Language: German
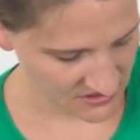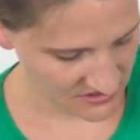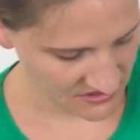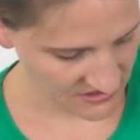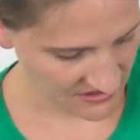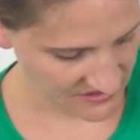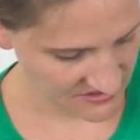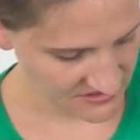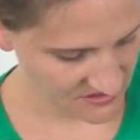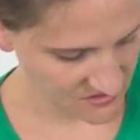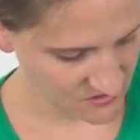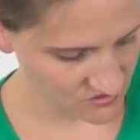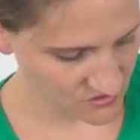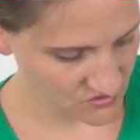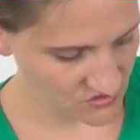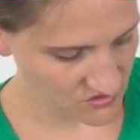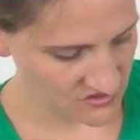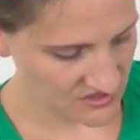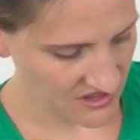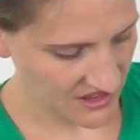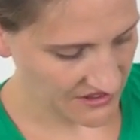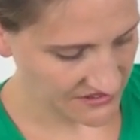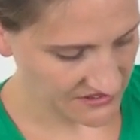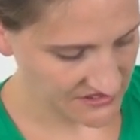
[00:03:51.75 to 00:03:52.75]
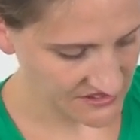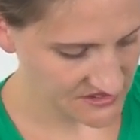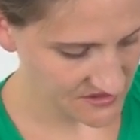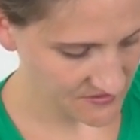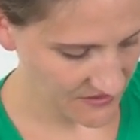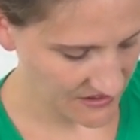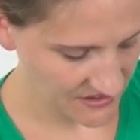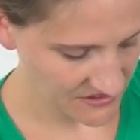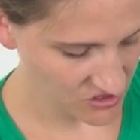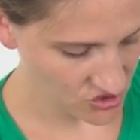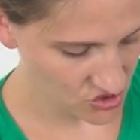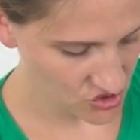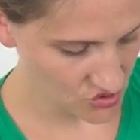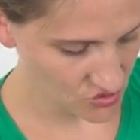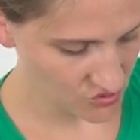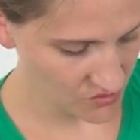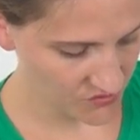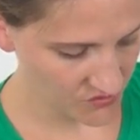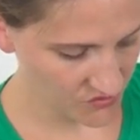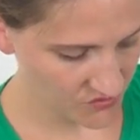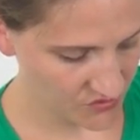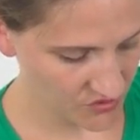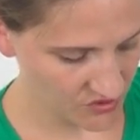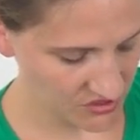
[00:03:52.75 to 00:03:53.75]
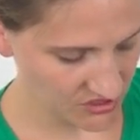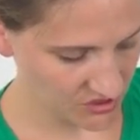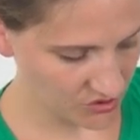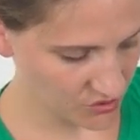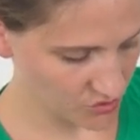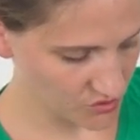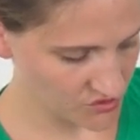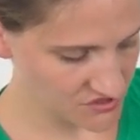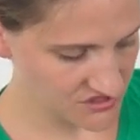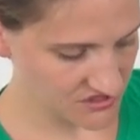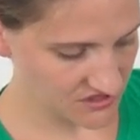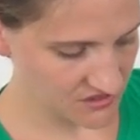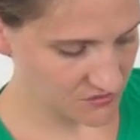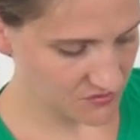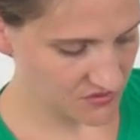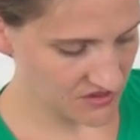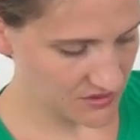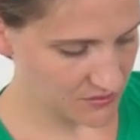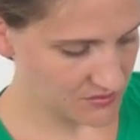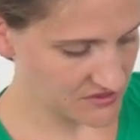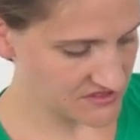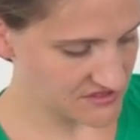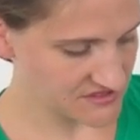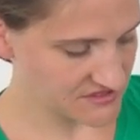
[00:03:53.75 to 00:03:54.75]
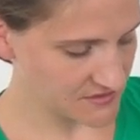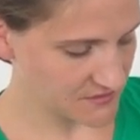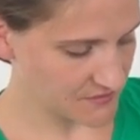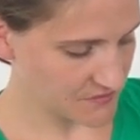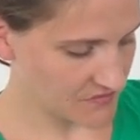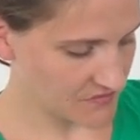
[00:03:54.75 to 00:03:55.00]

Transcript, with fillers: Das ist sozusagen die zweite Stufe für die größeren Babys.